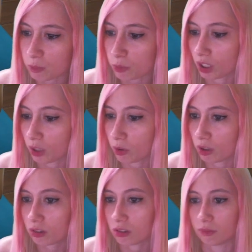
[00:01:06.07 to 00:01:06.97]
porque
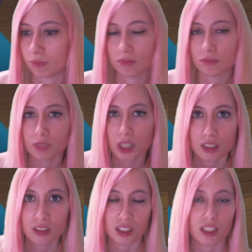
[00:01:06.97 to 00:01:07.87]
bueno, mm,
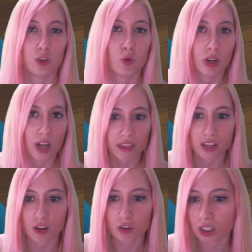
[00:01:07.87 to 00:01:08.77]
tiene su
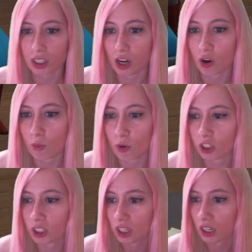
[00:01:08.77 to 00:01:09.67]
gracia, ¿no? Tenerla como
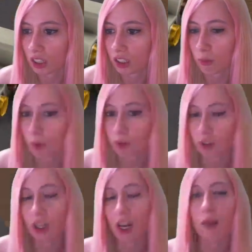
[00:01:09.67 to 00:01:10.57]
niña. En el
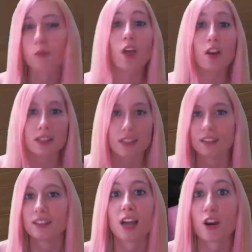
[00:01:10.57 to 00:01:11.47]
momento en que la hagamos
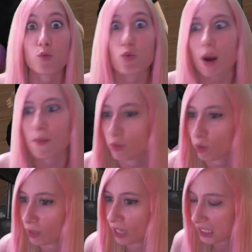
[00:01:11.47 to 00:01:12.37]
adolescente ya nunca más
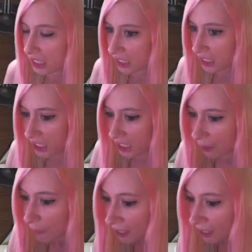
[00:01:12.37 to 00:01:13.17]
volverá a ser niña.